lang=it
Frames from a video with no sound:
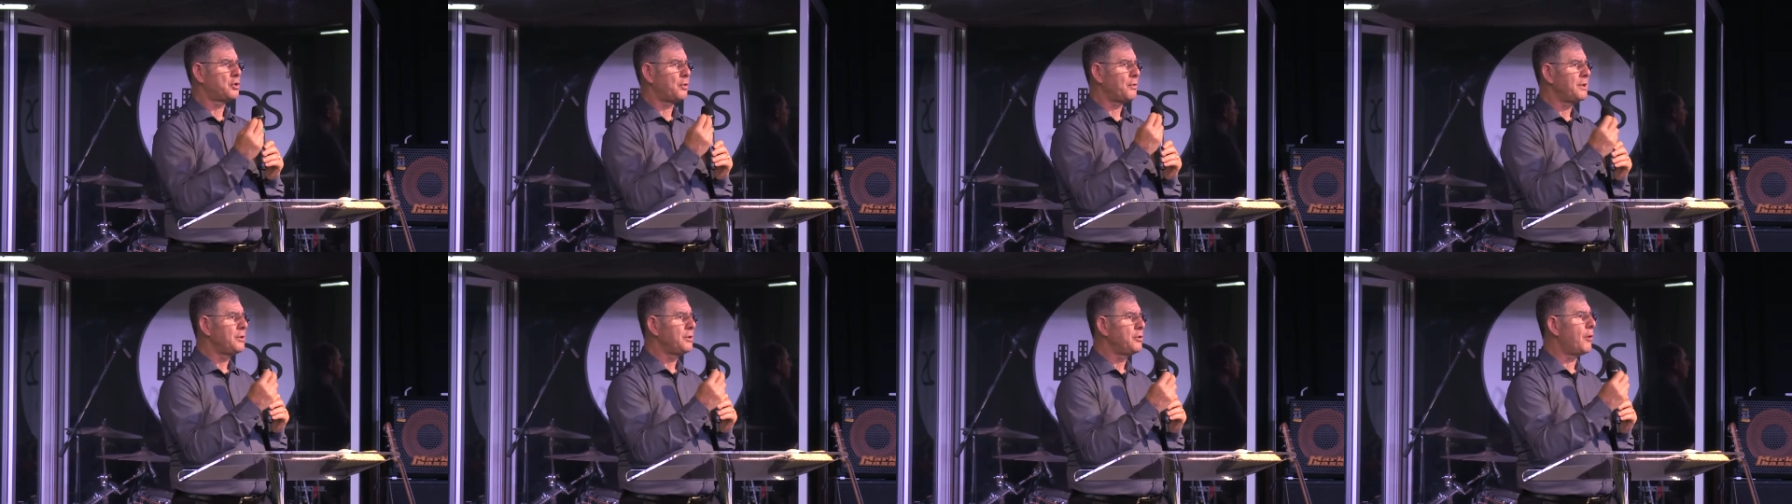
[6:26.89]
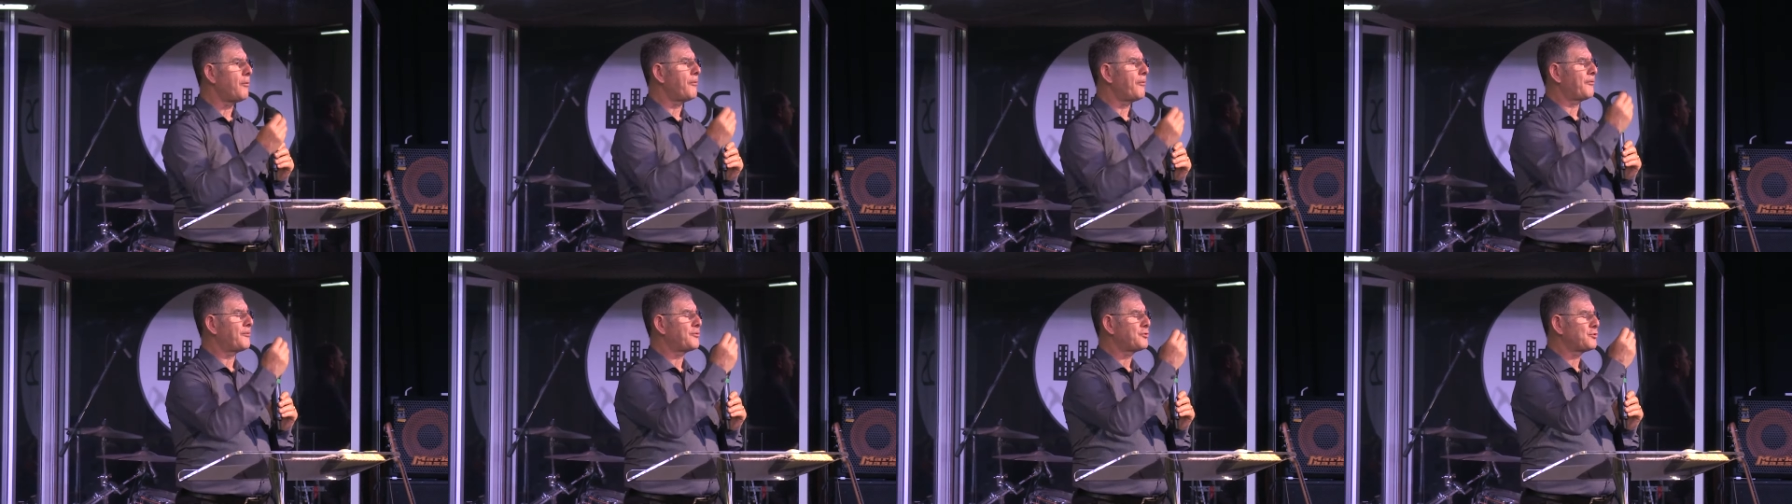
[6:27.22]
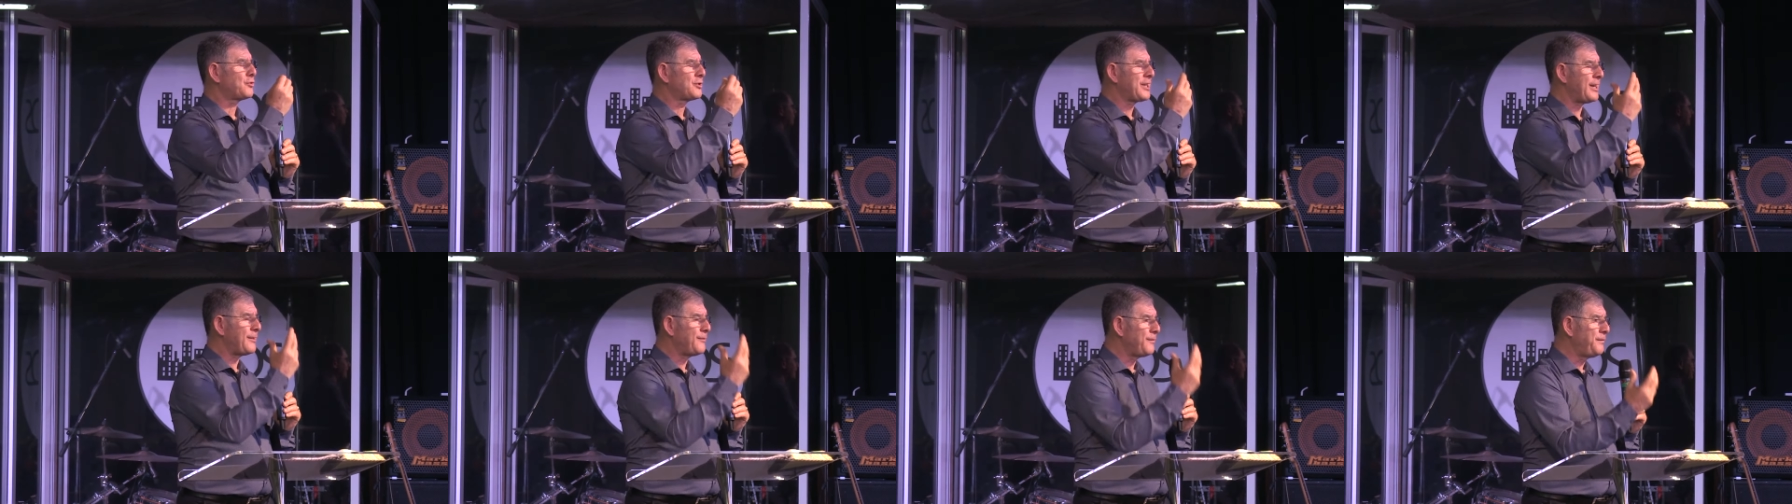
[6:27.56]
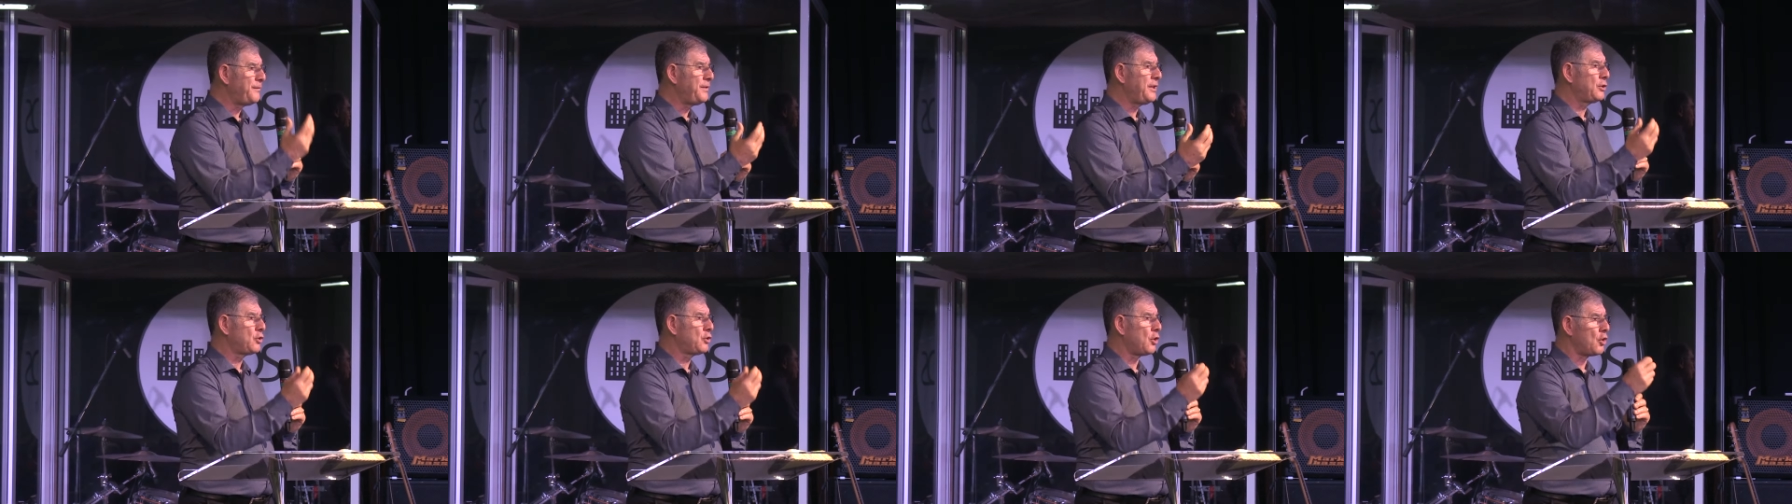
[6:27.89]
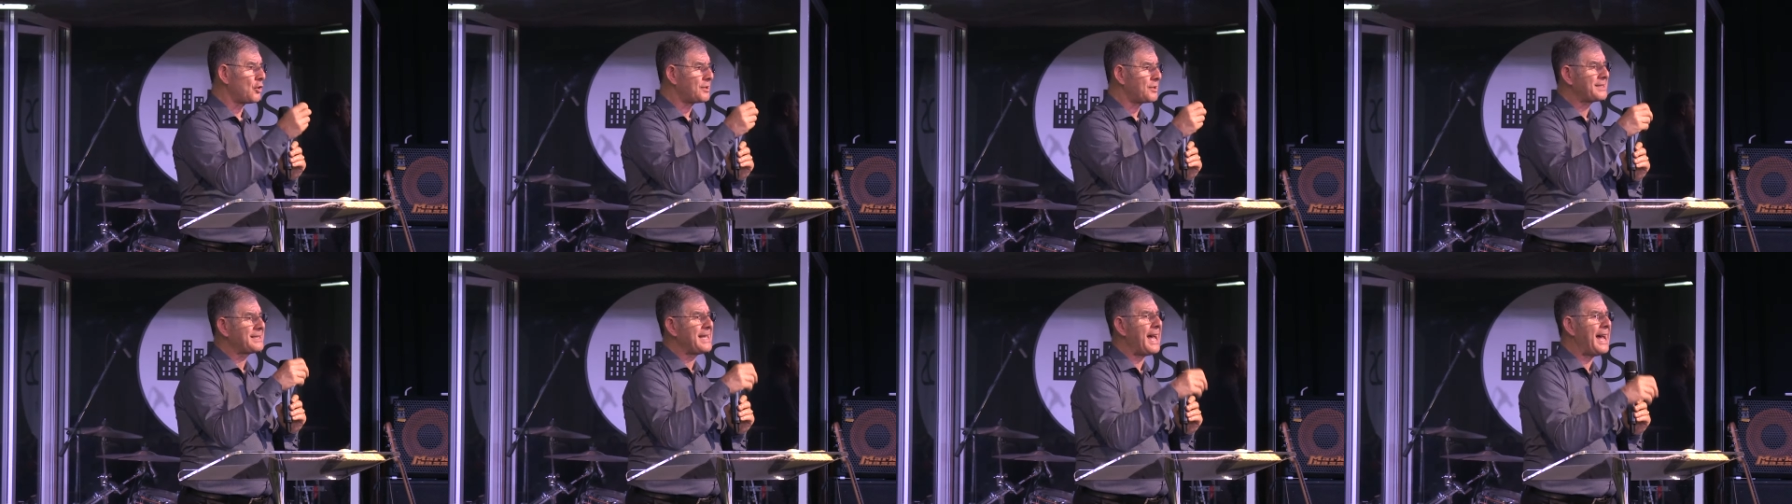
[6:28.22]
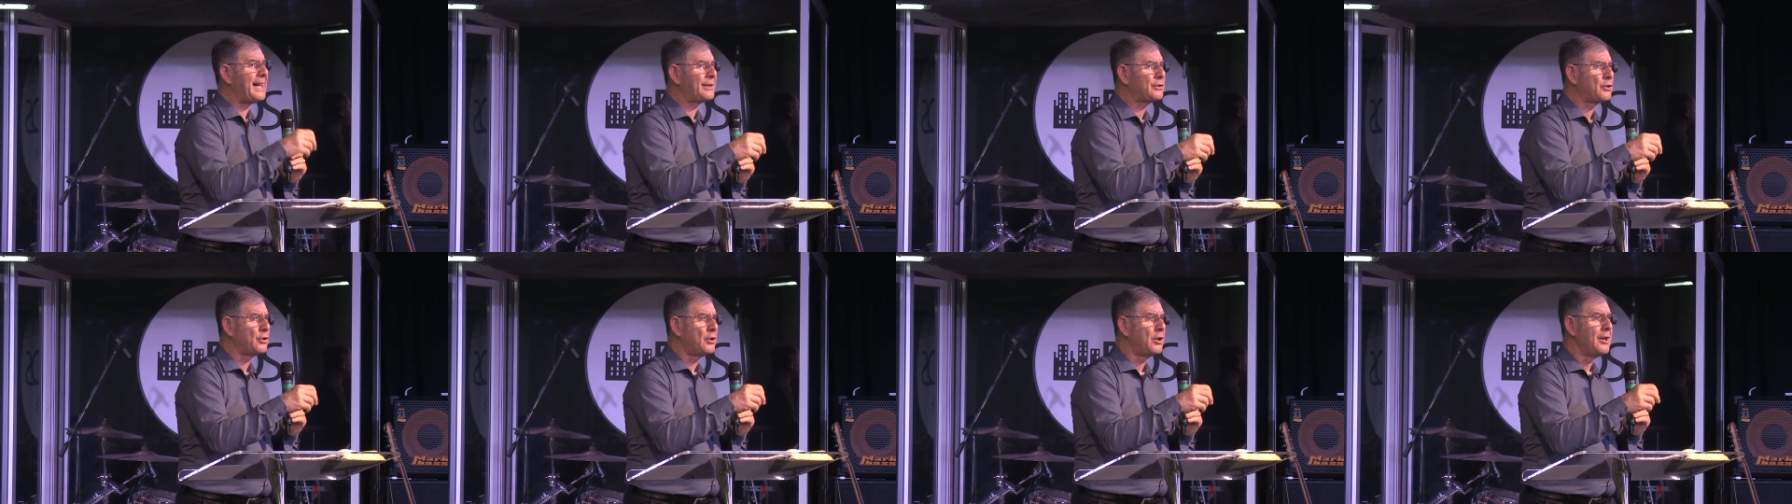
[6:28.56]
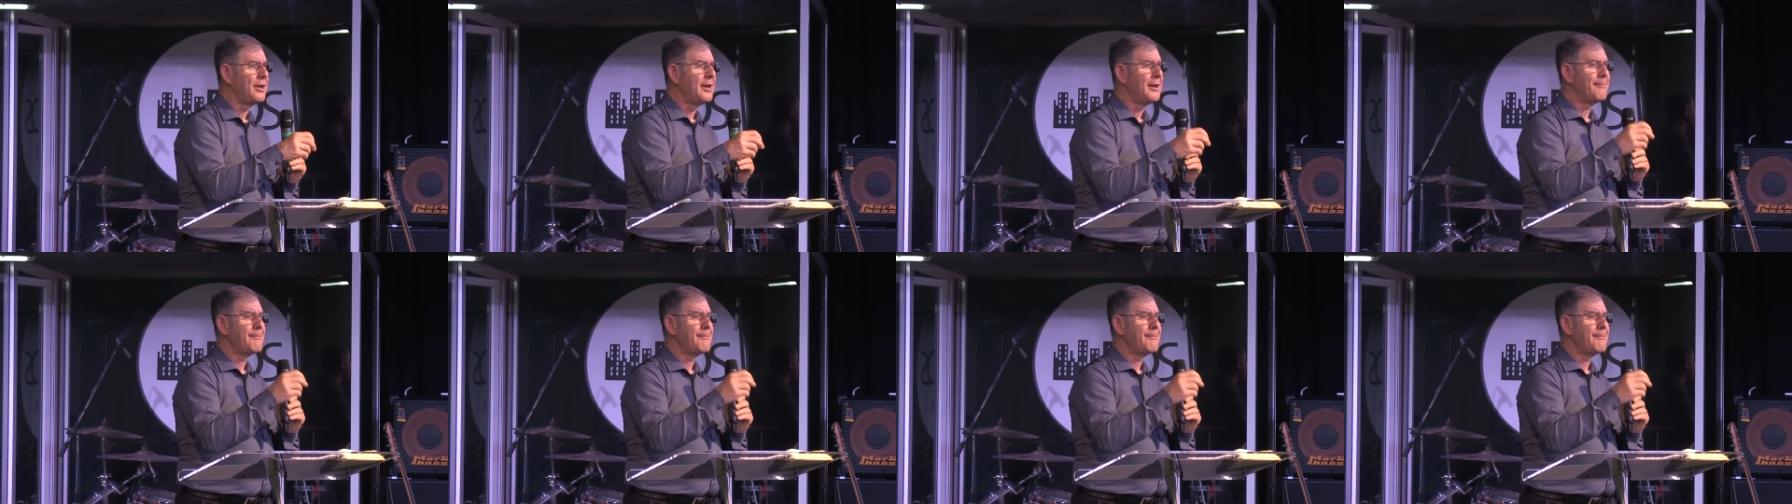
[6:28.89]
quindi ho servito lo Stato,